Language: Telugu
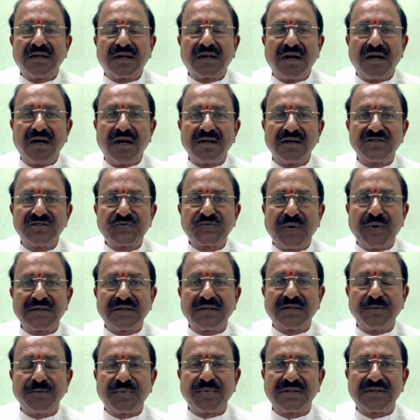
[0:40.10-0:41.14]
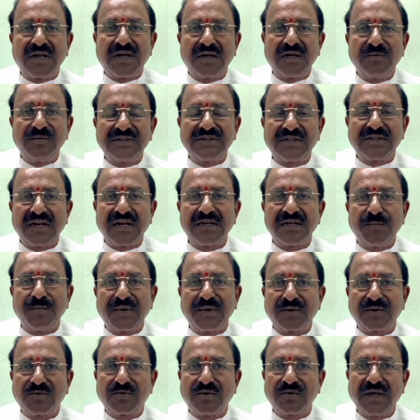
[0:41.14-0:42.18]
కాంగ్రెస్ పార్టీ ప్రధానమంత్రి
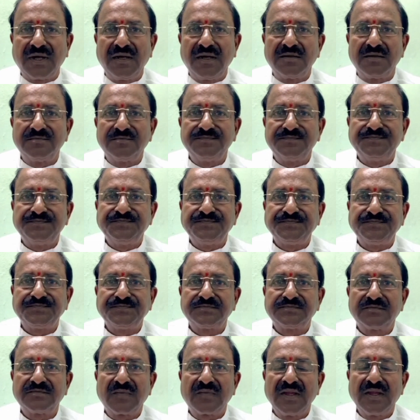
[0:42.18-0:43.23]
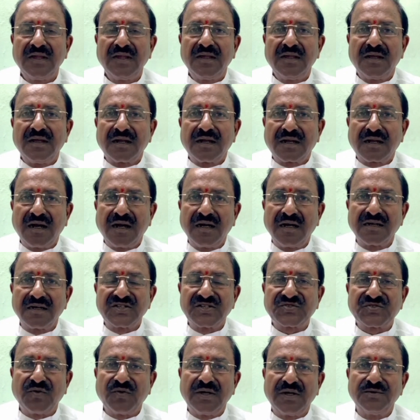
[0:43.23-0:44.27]
అయినప్పుడు కూడా
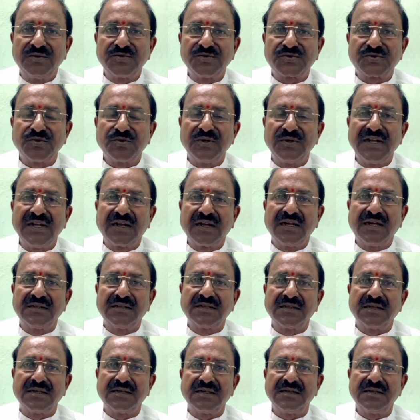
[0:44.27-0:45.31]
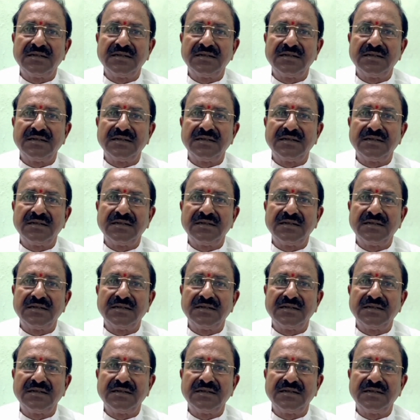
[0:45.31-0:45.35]
కాంగ్రెస్ వాళ్ళు సోనియా గాంధీ